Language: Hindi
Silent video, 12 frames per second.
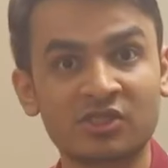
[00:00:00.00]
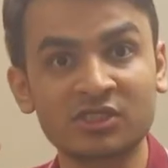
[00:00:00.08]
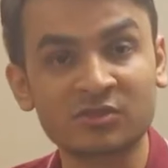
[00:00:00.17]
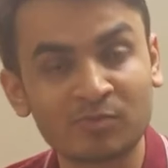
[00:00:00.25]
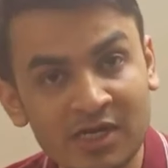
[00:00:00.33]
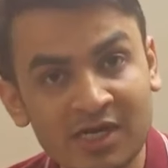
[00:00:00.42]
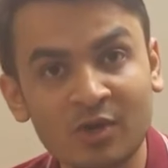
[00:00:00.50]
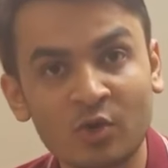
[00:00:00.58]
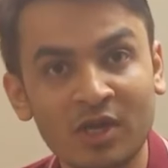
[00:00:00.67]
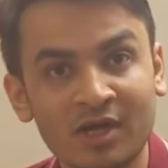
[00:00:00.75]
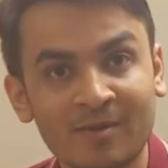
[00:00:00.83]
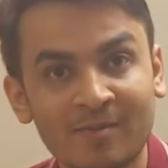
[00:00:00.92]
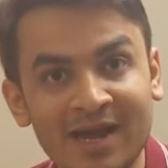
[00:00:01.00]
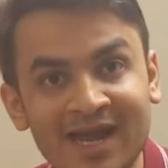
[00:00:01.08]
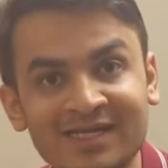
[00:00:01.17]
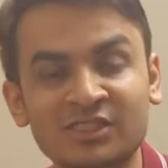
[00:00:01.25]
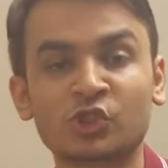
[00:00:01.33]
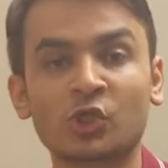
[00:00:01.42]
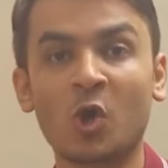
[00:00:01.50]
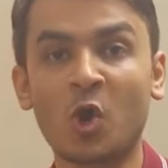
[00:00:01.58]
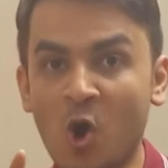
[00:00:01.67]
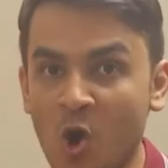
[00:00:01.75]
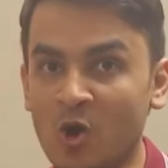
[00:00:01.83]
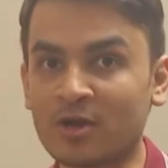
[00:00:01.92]
दिस पर्टिकुलर मैच
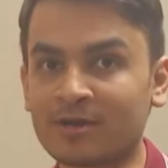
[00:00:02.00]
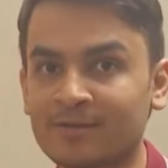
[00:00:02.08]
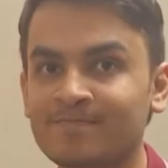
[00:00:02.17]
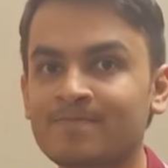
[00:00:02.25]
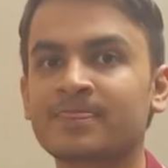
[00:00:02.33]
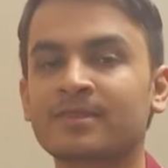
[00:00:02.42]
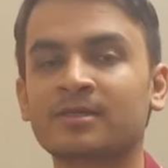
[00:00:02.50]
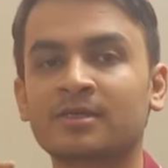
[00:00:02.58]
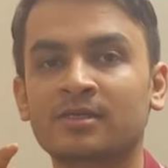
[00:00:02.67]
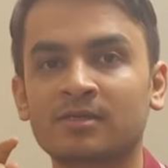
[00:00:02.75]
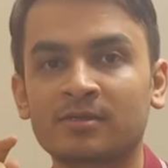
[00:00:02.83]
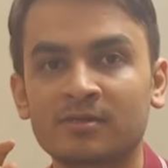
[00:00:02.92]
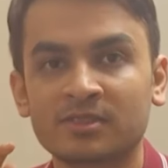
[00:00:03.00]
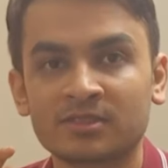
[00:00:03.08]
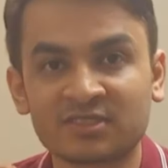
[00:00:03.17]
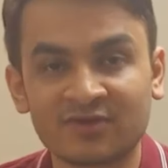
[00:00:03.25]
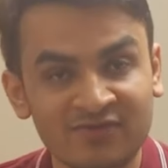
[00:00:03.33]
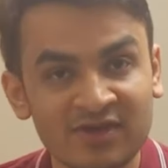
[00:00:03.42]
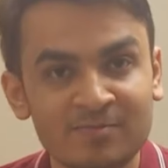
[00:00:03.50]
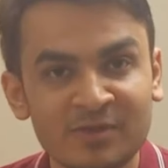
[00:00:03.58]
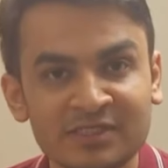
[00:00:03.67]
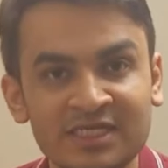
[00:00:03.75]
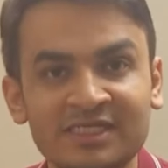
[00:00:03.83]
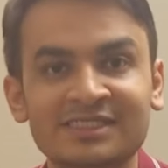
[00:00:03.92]
ऑन सफेद
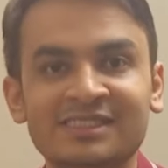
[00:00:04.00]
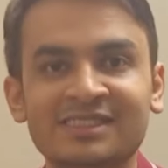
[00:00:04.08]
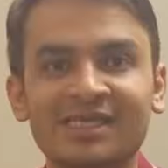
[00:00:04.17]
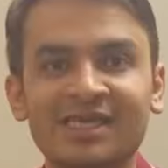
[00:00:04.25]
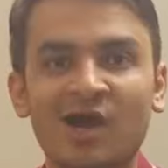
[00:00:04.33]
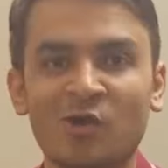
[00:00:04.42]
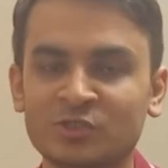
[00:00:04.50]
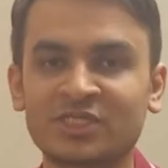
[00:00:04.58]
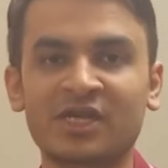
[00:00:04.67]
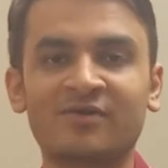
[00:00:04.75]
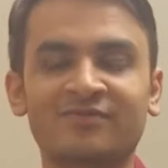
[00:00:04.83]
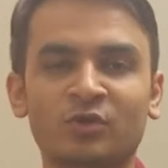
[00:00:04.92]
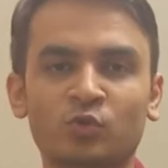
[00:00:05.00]
प्रेजेंट्स द आउटसाइड